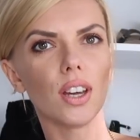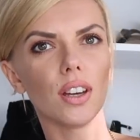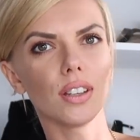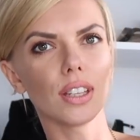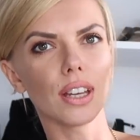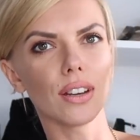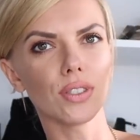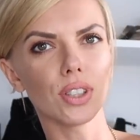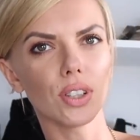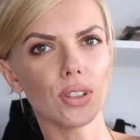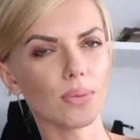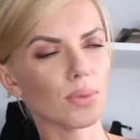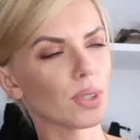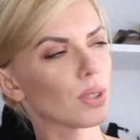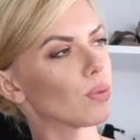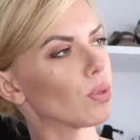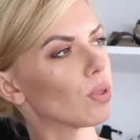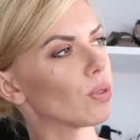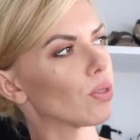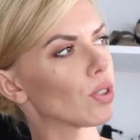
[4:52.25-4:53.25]
Ja wzięłam
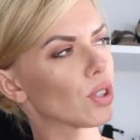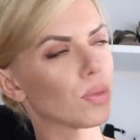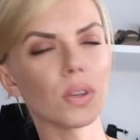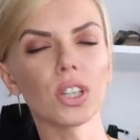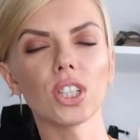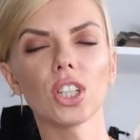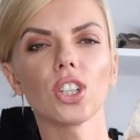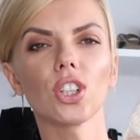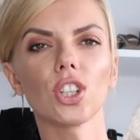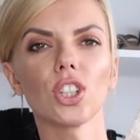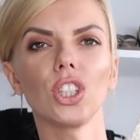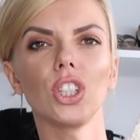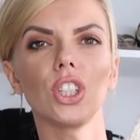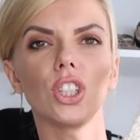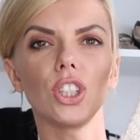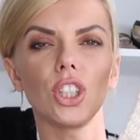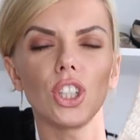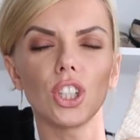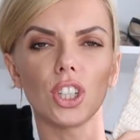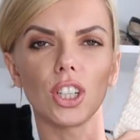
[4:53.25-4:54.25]
swój w rozmiarze
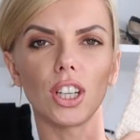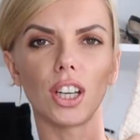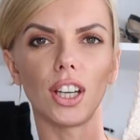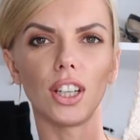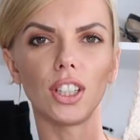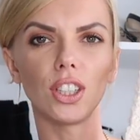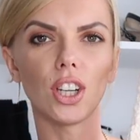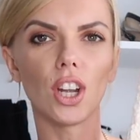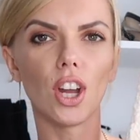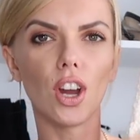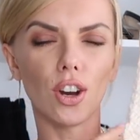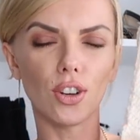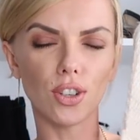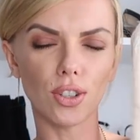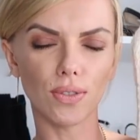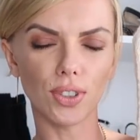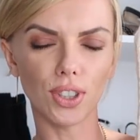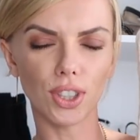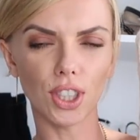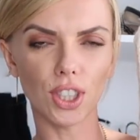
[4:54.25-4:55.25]
36.
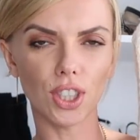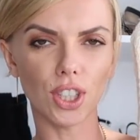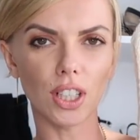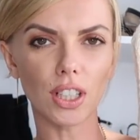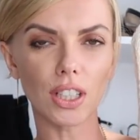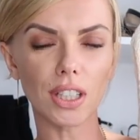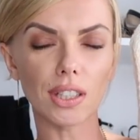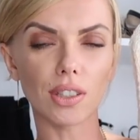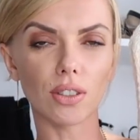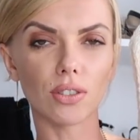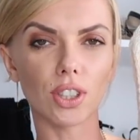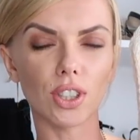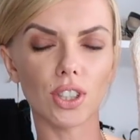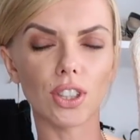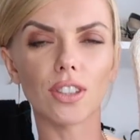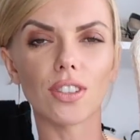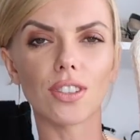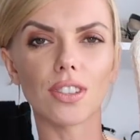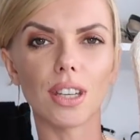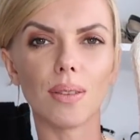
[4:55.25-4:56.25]
Oczywiście jeżeli jest on
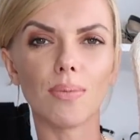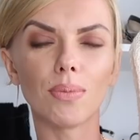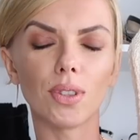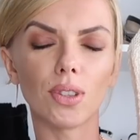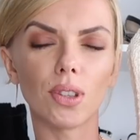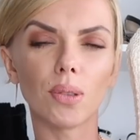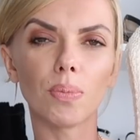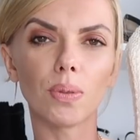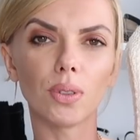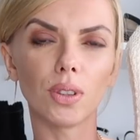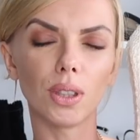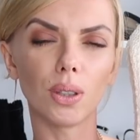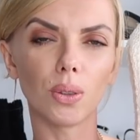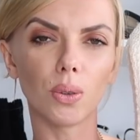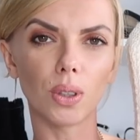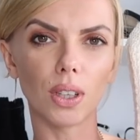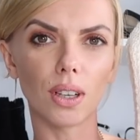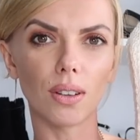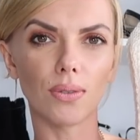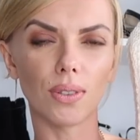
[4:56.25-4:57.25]
jeszcze dostępny, to
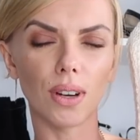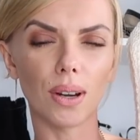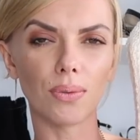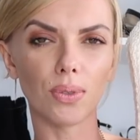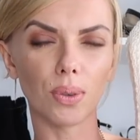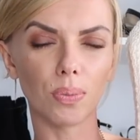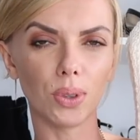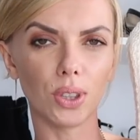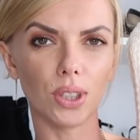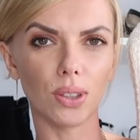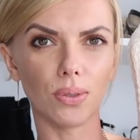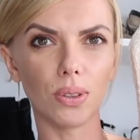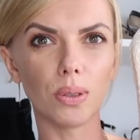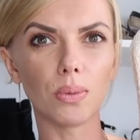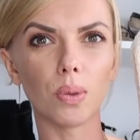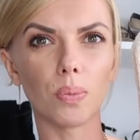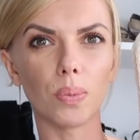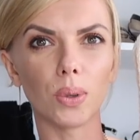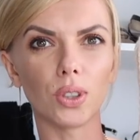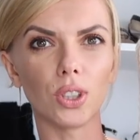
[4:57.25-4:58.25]
podlinkuję Wam w opisie
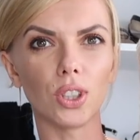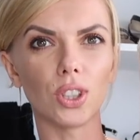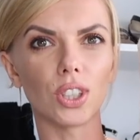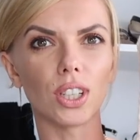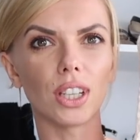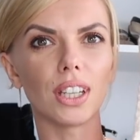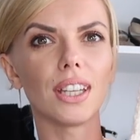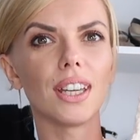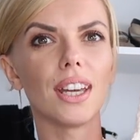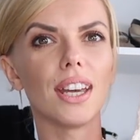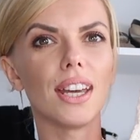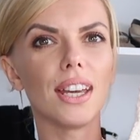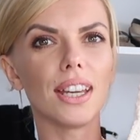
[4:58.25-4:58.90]
filmu poniżej.